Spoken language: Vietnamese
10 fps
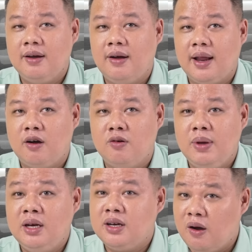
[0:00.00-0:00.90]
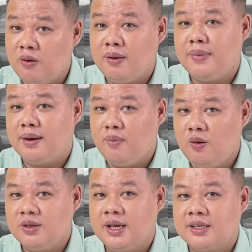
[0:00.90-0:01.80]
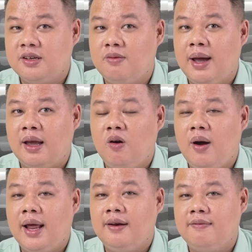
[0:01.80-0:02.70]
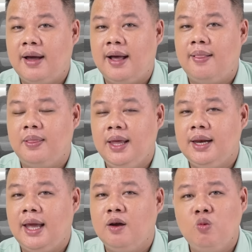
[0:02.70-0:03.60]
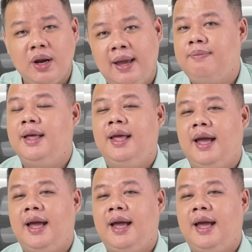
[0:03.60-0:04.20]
như con này có pin trâu năm nghìn mAh, sạc sáu mươi bảy oát và thiết kế cũng đẹp.